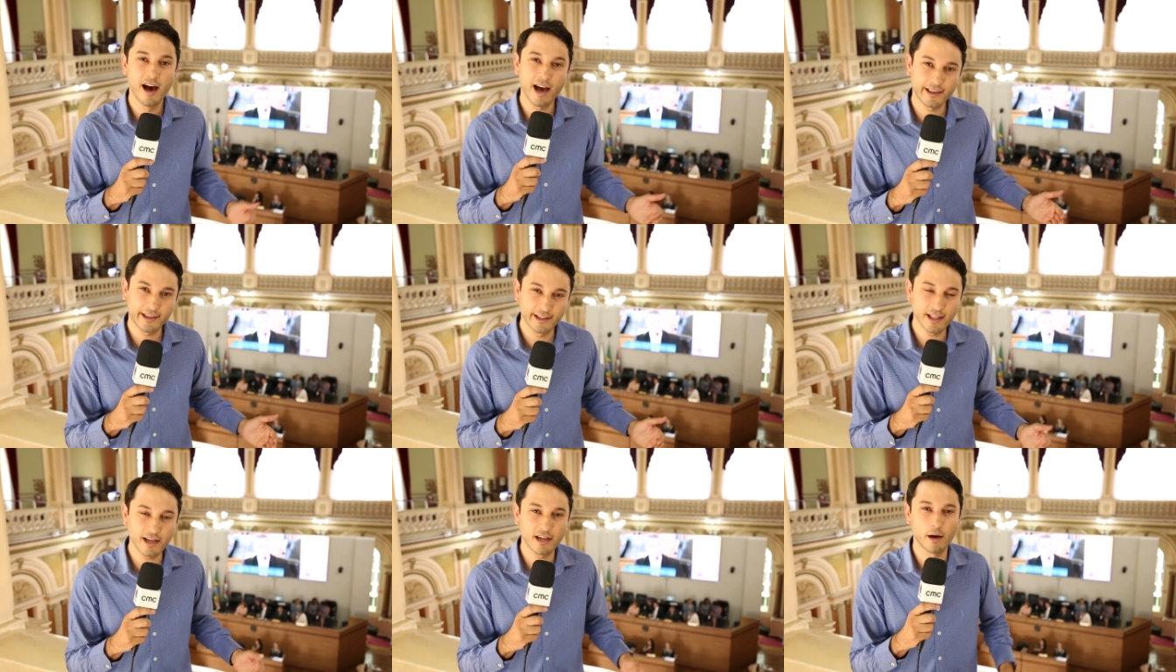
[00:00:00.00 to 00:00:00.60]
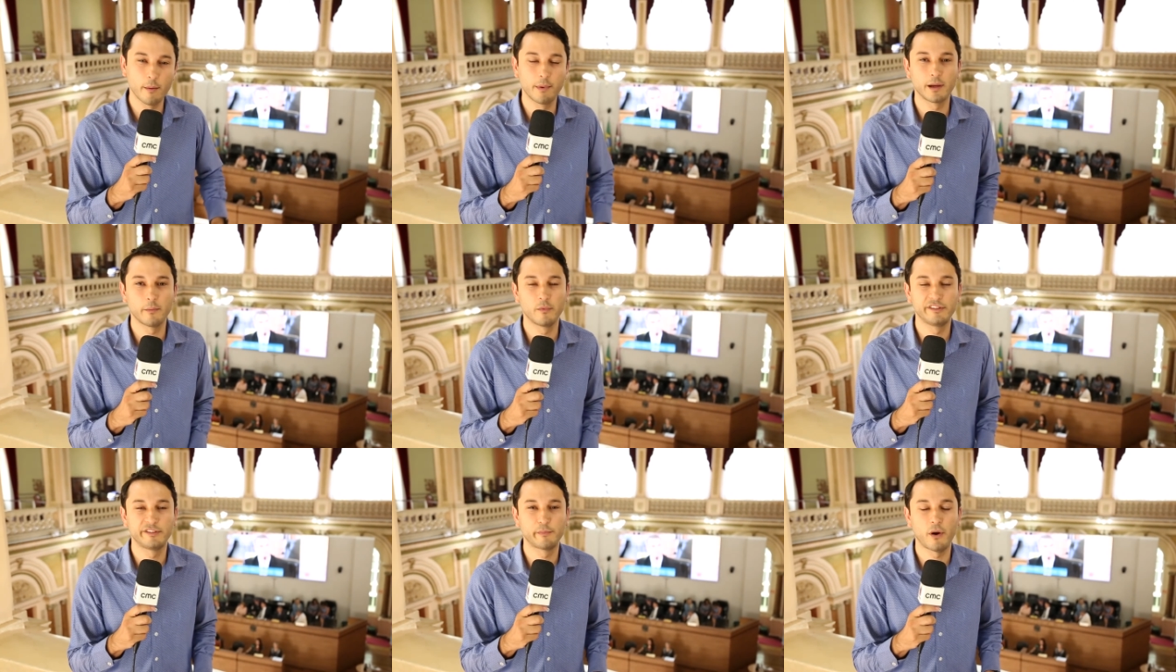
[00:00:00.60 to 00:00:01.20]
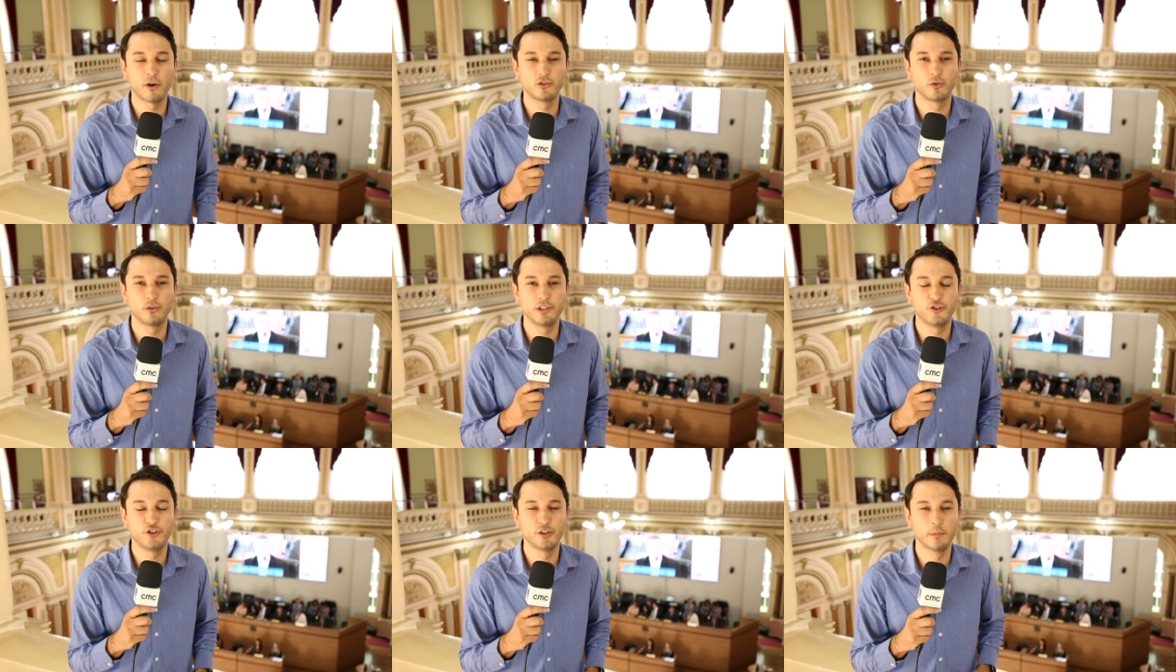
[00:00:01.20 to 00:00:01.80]
aqui na Câmara Municipal de
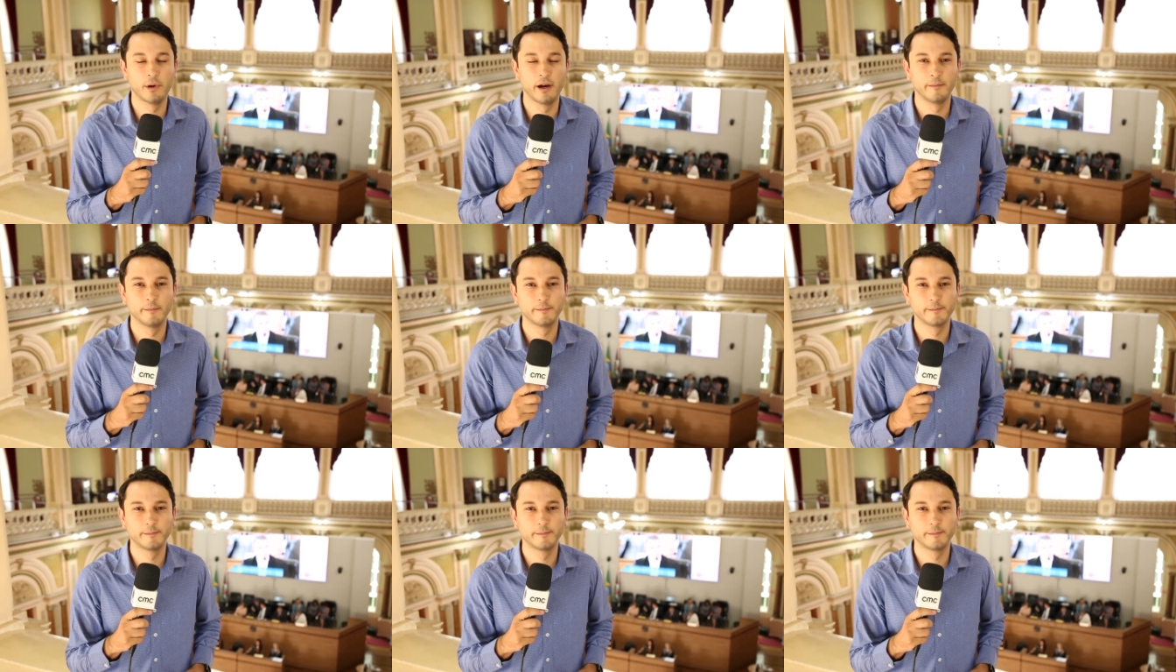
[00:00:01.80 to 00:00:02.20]
Curitiba.